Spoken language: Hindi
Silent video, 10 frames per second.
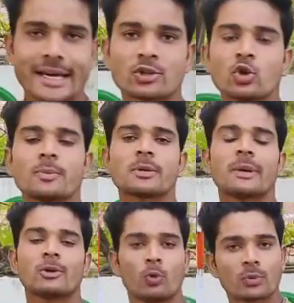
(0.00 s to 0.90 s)
कैसे हो आप सब
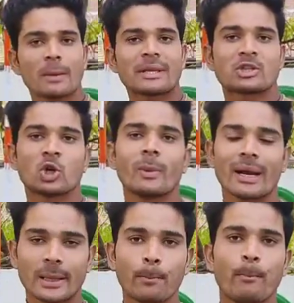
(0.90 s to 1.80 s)
आई होप के आप अच्छे हो
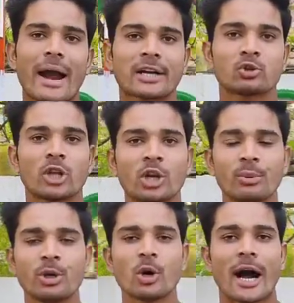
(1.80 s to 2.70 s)
वेलकम बैक टू द न्यू
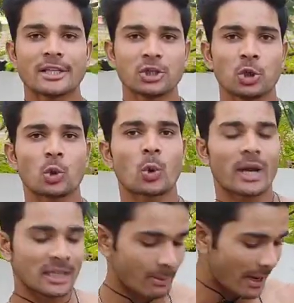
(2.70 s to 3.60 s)
वीडियो हाजी को
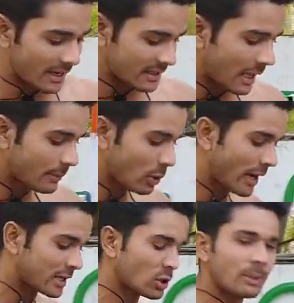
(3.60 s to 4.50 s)
नई धमाकेदार वीडियो
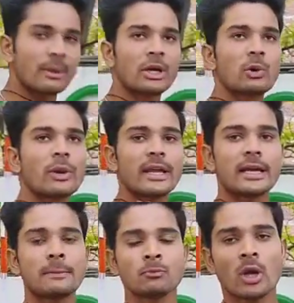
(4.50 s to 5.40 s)
रहेगा तो आज वीडियो
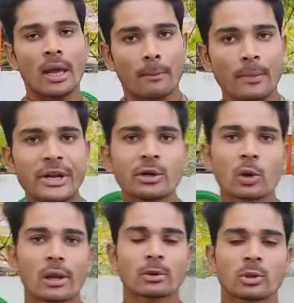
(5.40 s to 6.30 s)
बनेगा वीडियो
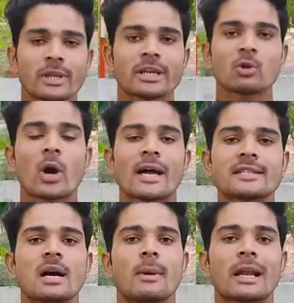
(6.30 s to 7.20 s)
नाला बताइए क्योंकि
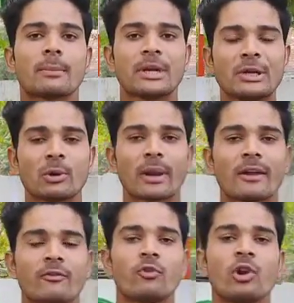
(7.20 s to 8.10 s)
आज का हमारा वीडियो
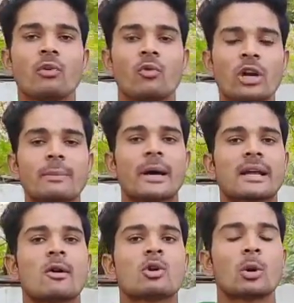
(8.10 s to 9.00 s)
नाला फुल बॉडी
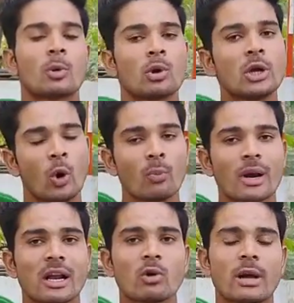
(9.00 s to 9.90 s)
वर्कआउट के ऊपर ओनली होम
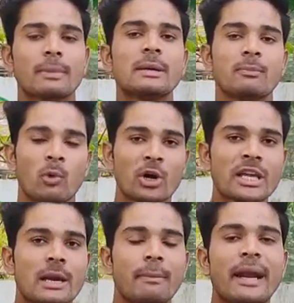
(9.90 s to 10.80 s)
वर्कआउट अपनी
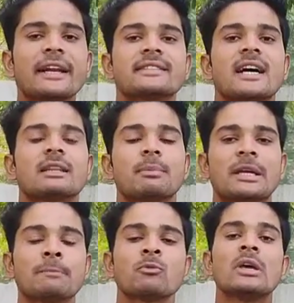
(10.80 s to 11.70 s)
बॉडी के वेट के साथ
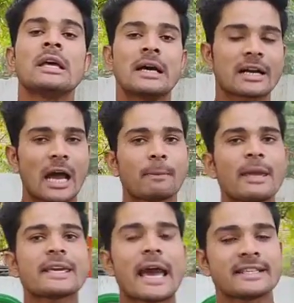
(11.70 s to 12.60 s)
अपने घर पर
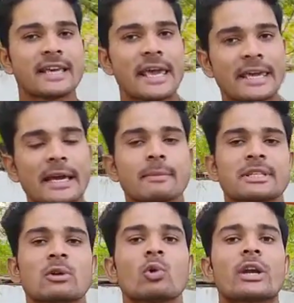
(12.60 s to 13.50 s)
ही कैसे एक एक
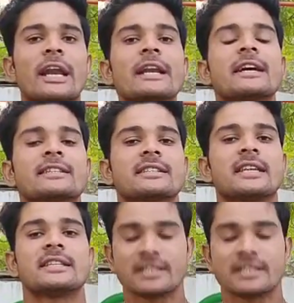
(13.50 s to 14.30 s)
मसल को ट्रेन कर सकते हैं